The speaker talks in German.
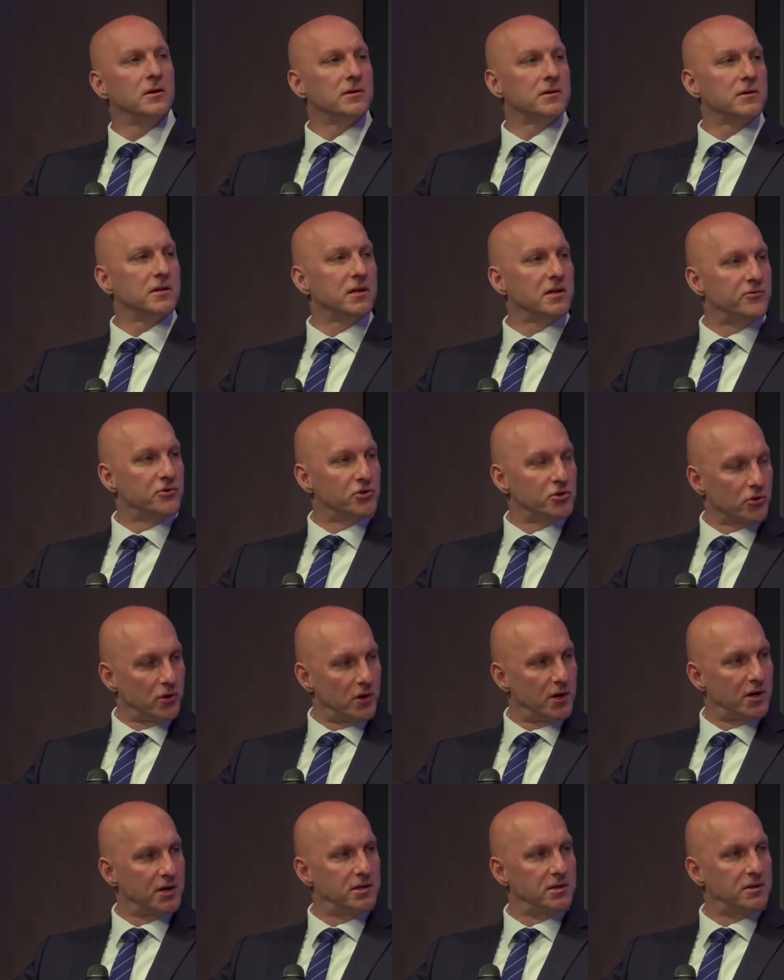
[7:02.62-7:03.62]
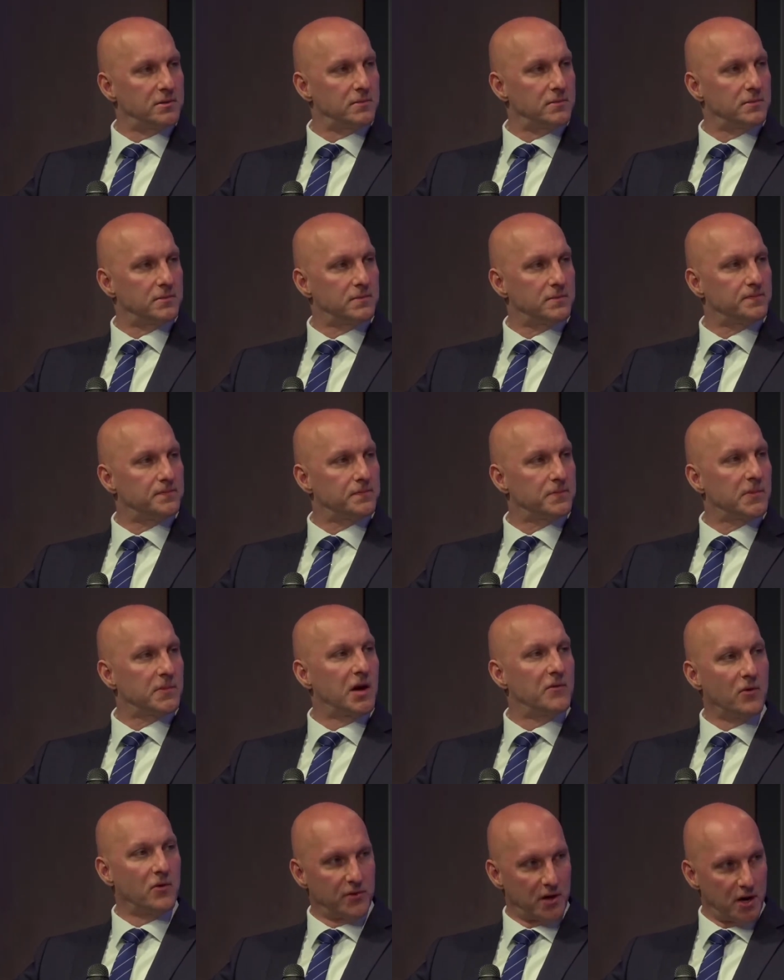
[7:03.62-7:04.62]
Das heißt, für Steuerrecht
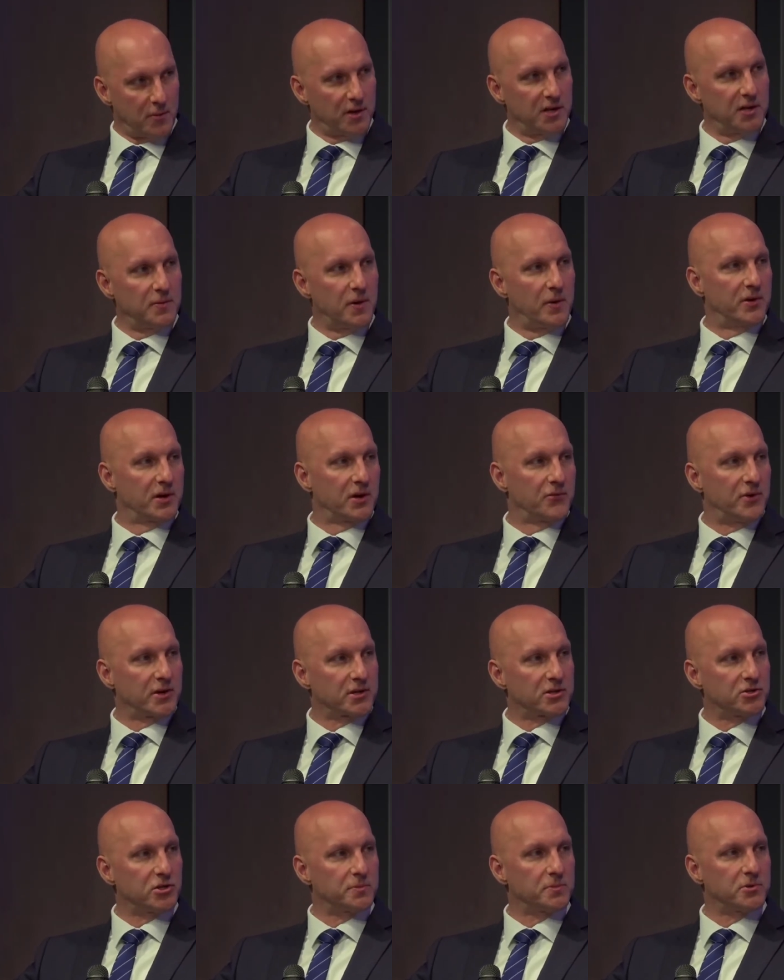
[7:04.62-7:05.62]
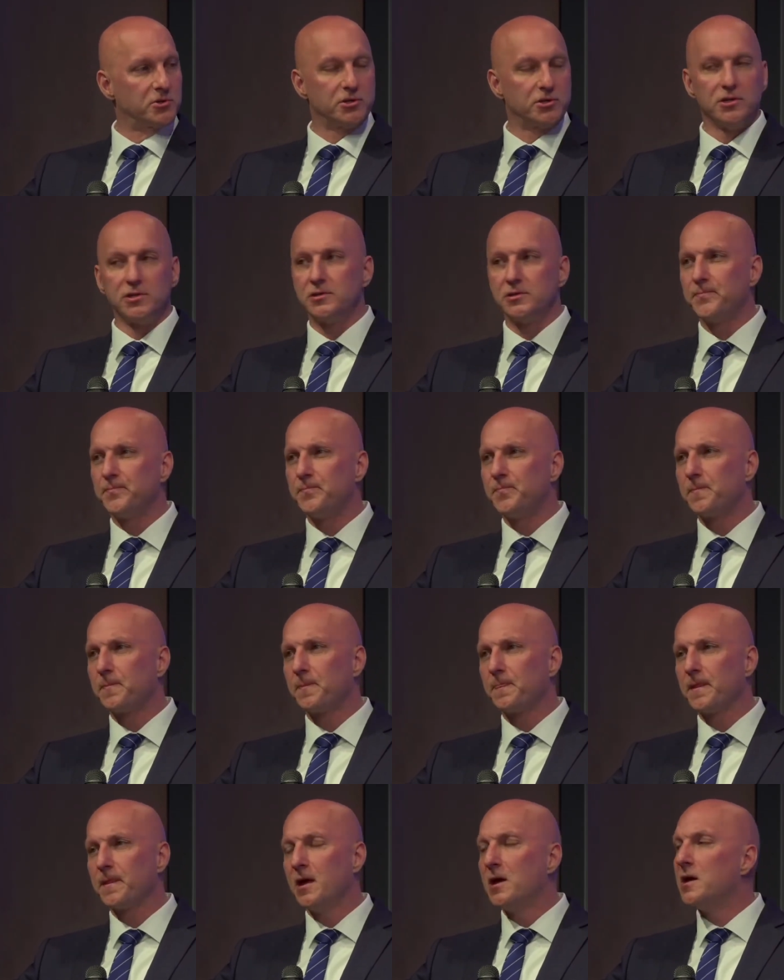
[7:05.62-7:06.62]
haben wir auf den Arbeitnehmerbegriff faktisch abgestellt.
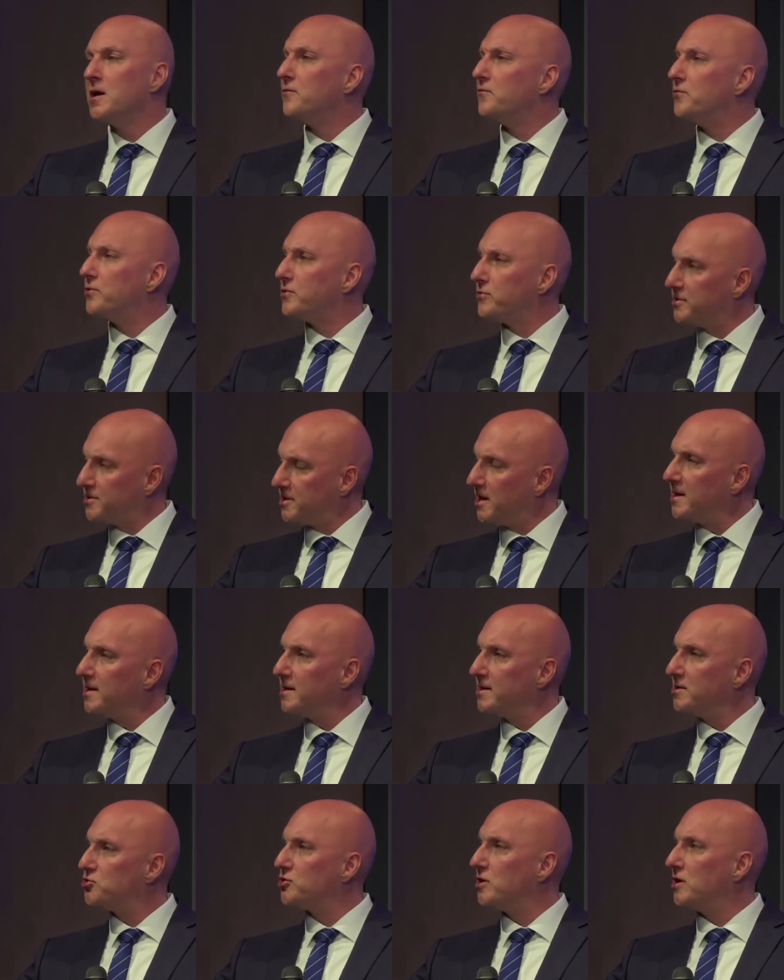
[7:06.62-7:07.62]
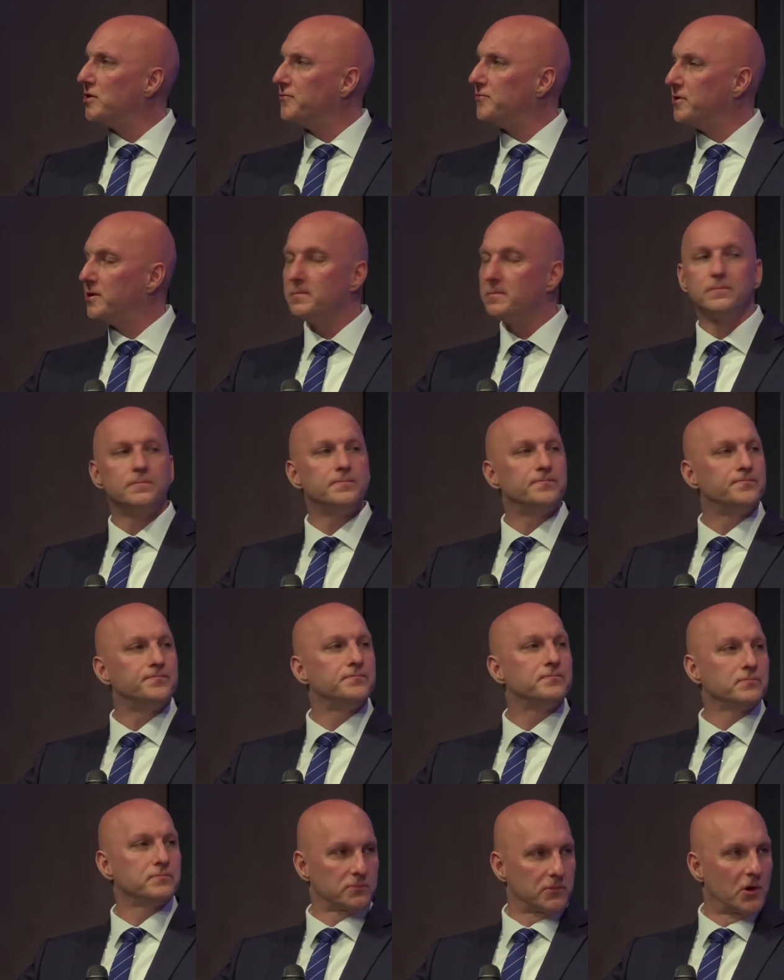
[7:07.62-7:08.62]
Für Sozialrecht stellen wir
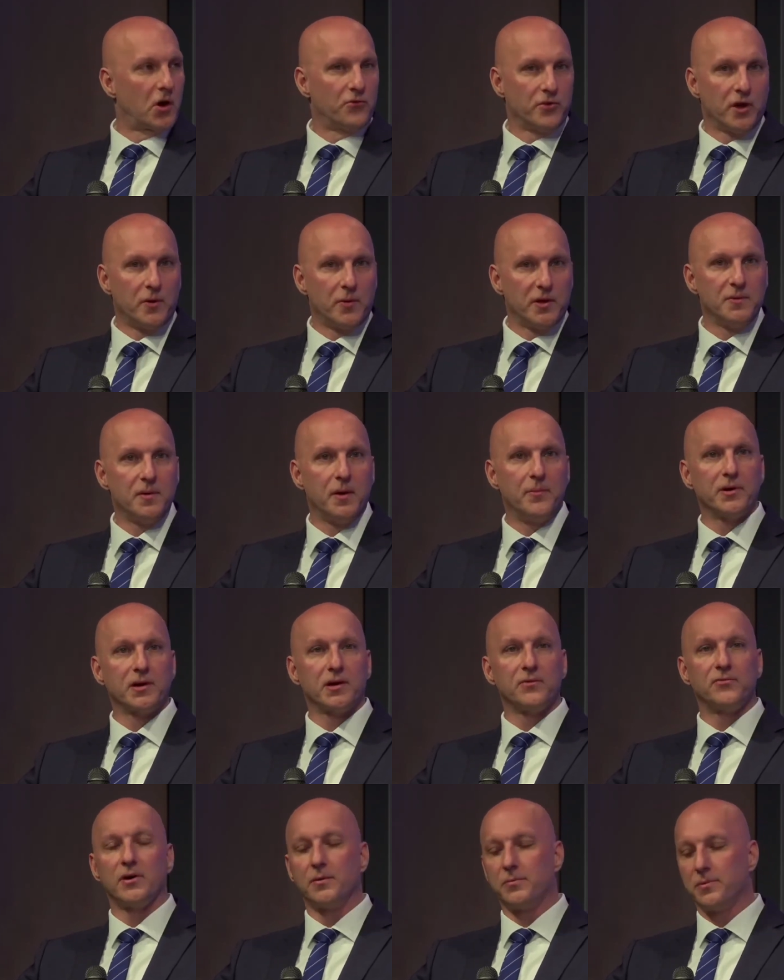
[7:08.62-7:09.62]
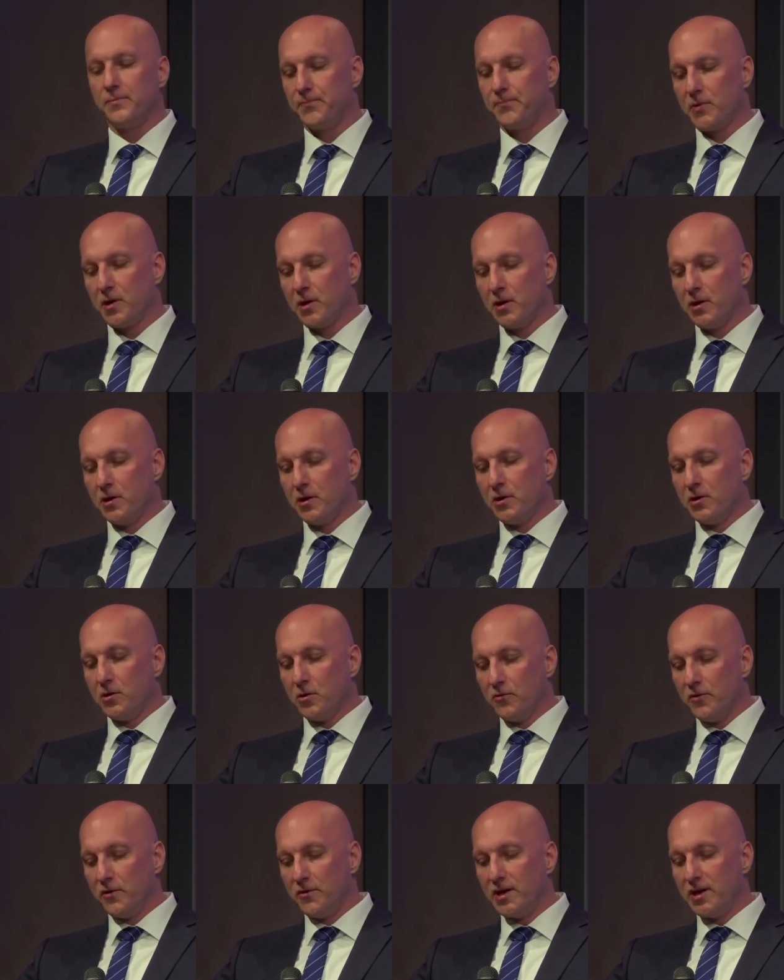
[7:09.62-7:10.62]
auf den Arbeitnehmerbegriff ab.
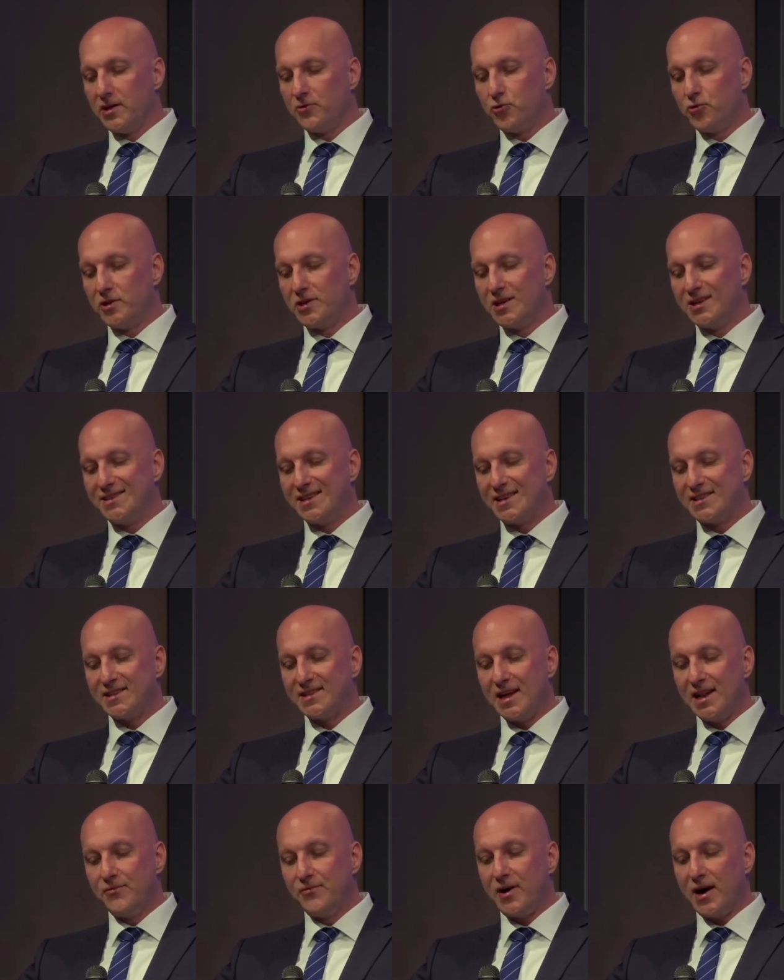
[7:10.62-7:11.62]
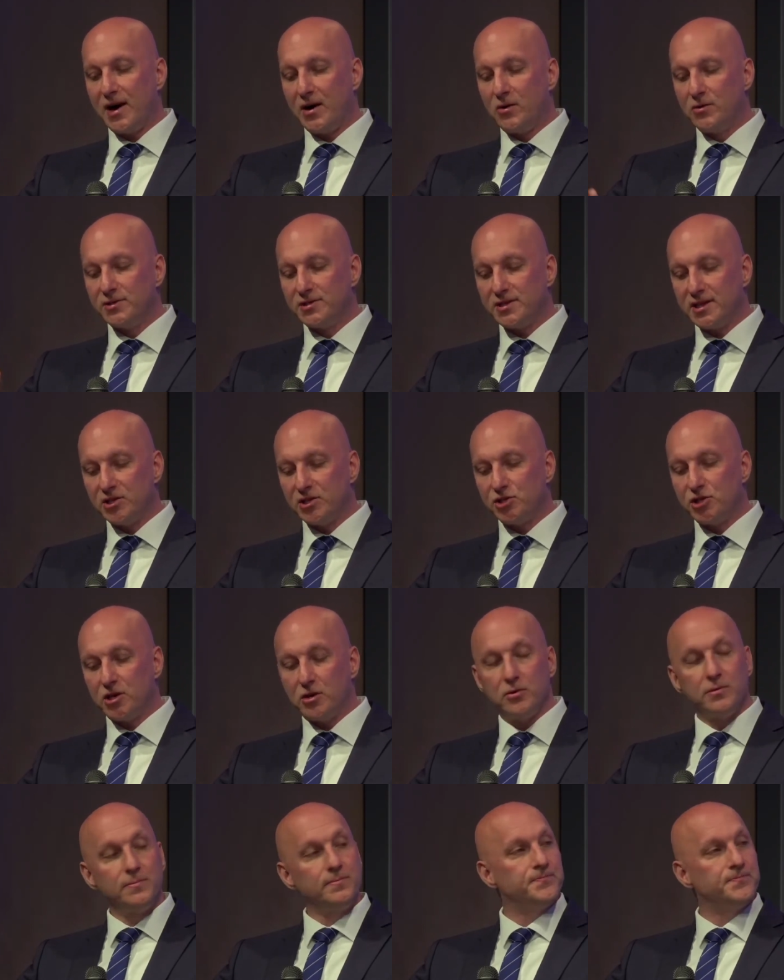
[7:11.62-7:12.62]
Und wenn wir dann natürlich den 611a uns
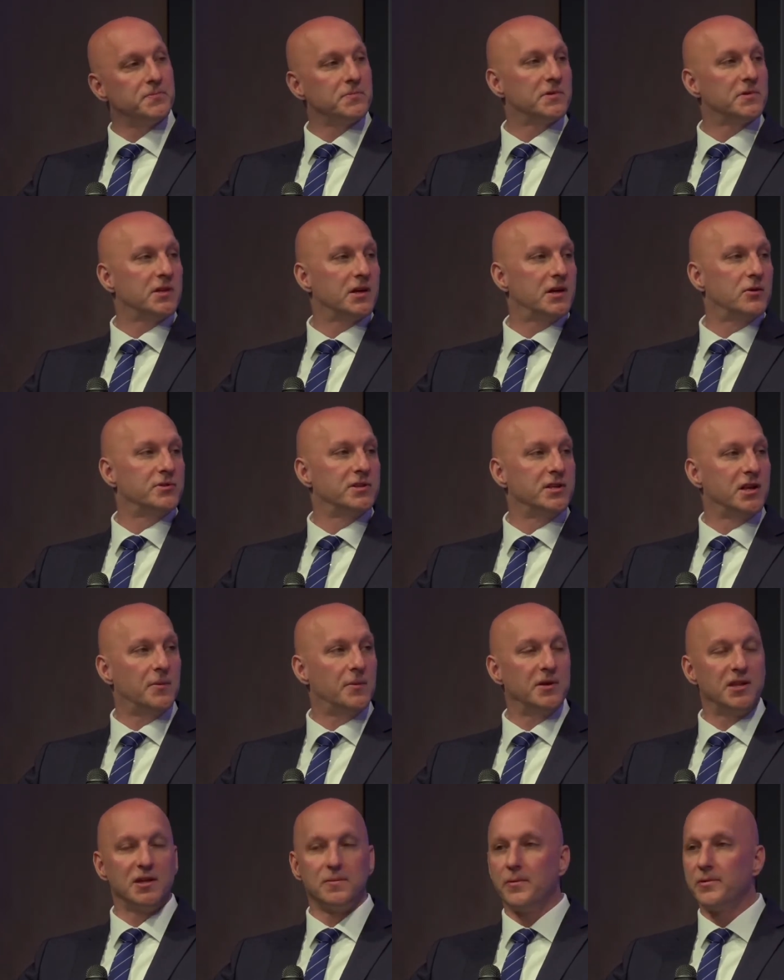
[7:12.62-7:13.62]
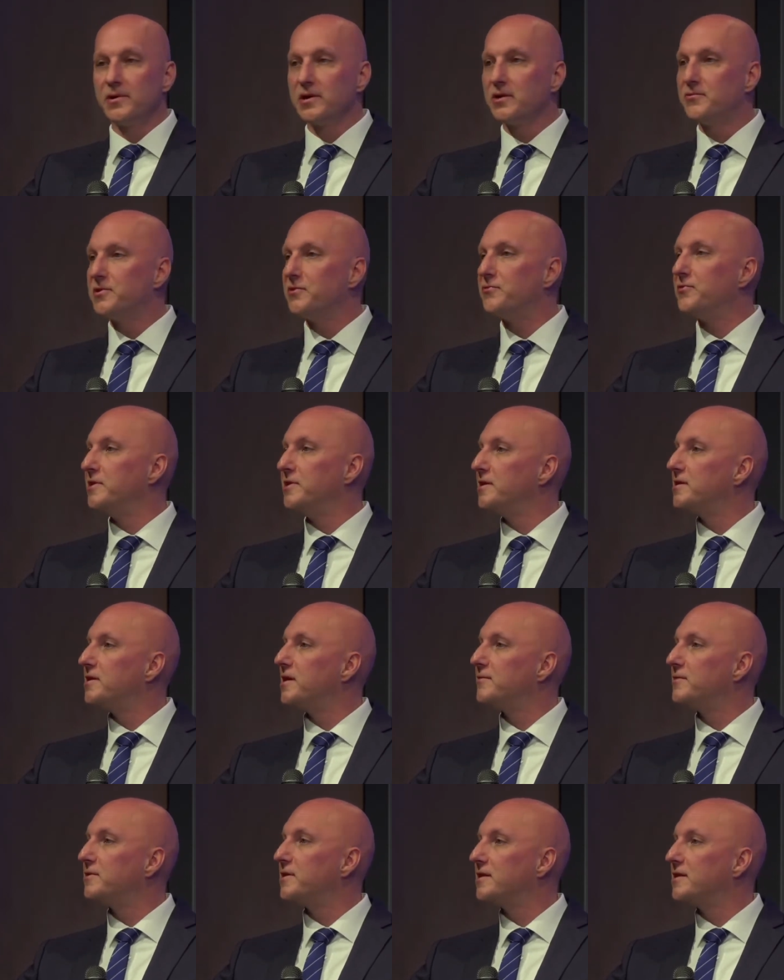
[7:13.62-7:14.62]
anschauen, der uns den Arbeitnehmerbegriff definiert,
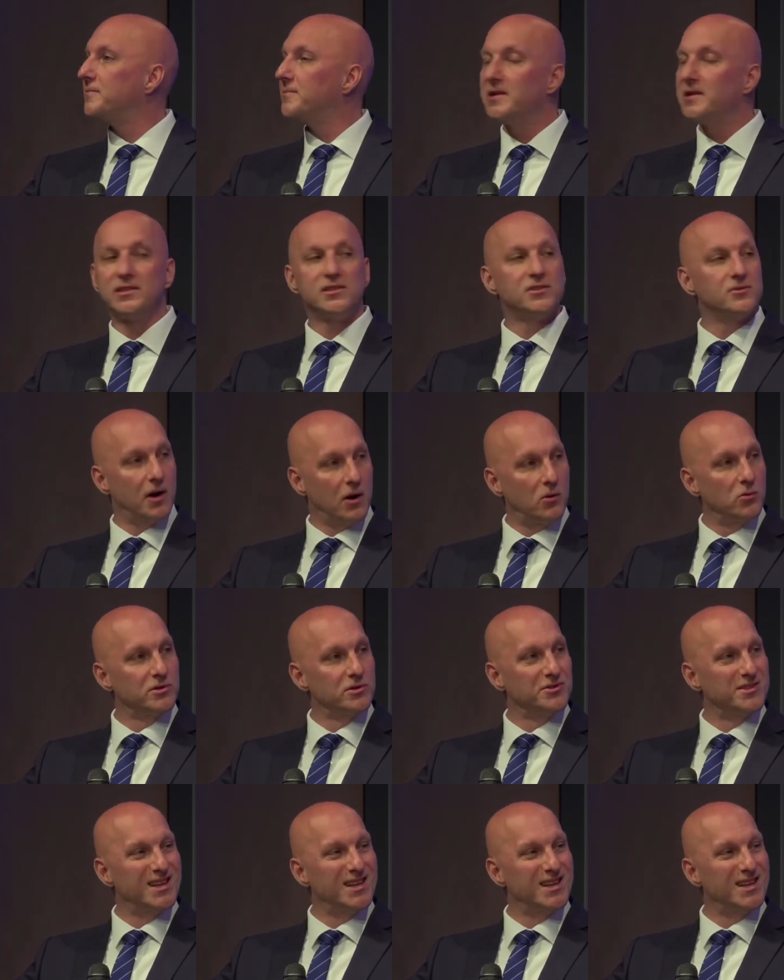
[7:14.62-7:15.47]
sagen wir, da sind wir jetzt zu Hause.